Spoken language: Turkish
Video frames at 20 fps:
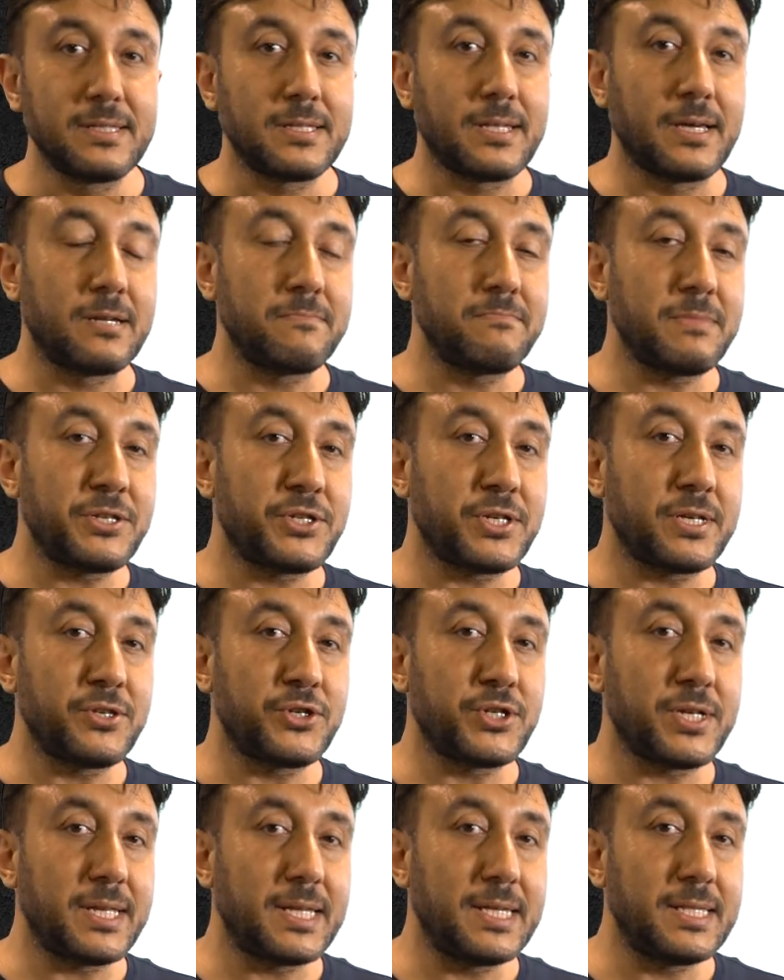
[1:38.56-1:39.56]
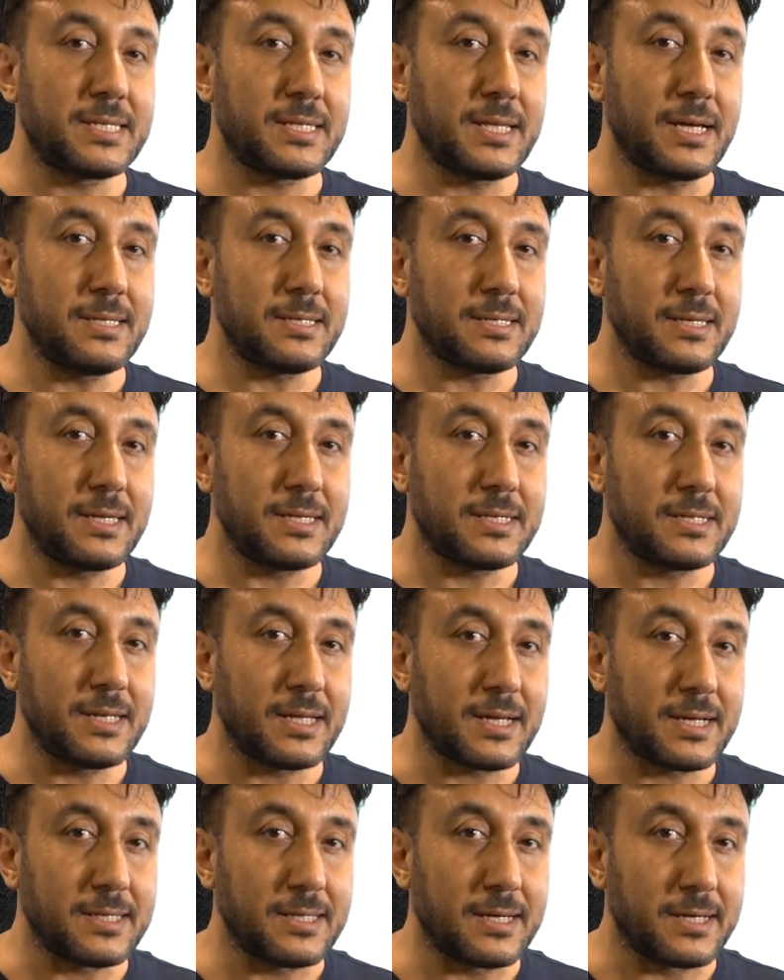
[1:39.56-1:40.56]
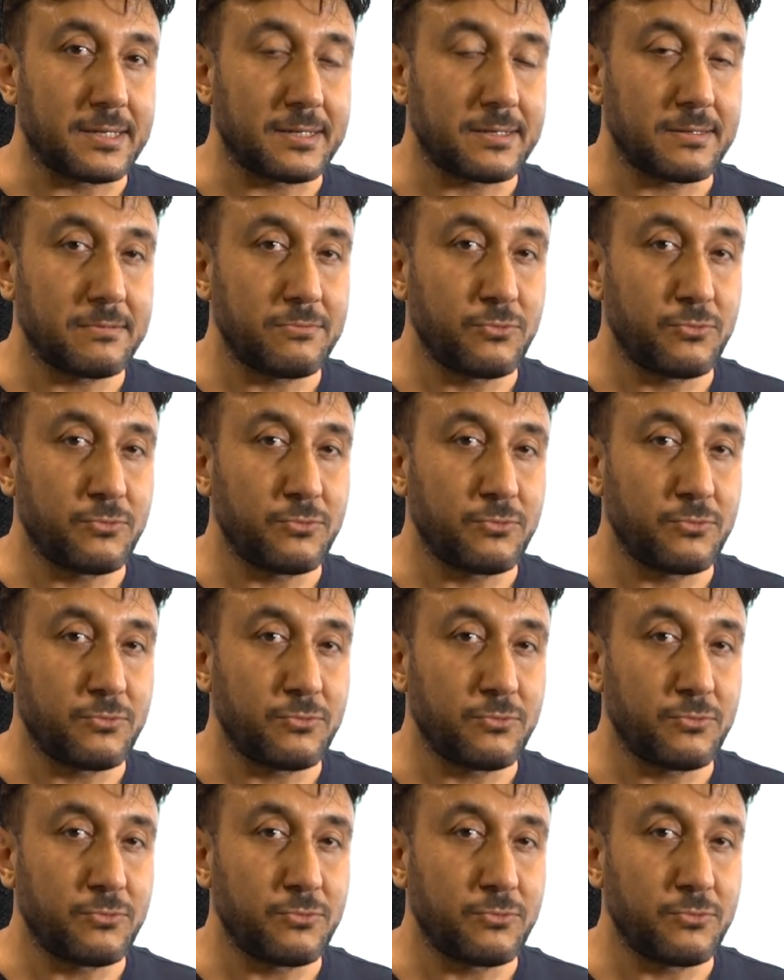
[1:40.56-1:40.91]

Tarımda çalışan insan sayısı ne kadar?